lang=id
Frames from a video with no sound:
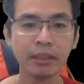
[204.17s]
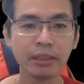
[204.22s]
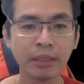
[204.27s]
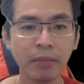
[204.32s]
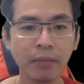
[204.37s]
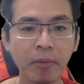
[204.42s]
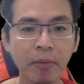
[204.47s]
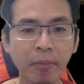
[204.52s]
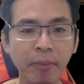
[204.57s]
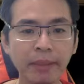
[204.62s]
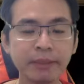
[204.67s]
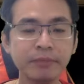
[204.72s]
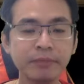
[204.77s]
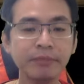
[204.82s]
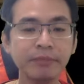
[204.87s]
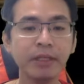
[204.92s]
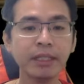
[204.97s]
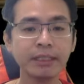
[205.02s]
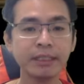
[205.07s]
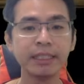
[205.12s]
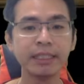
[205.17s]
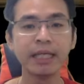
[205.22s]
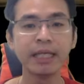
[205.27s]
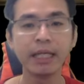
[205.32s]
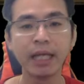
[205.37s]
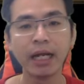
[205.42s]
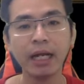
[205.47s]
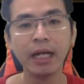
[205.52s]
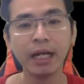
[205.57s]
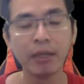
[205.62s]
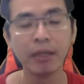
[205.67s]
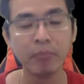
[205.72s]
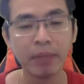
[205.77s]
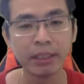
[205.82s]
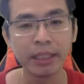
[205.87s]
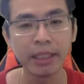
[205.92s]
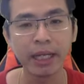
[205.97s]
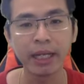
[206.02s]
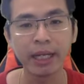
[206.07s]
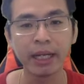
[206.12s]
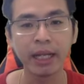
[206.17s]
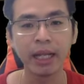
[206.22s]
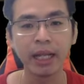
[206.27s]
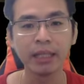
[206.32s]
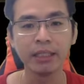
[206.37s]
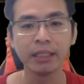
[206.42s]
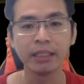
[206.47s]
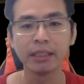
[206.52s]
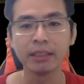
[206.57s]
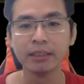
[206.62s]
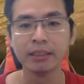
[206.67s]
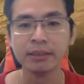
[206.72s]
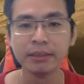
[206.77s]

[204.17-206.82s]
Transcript: sama pasifnya si King ada nambah attack related.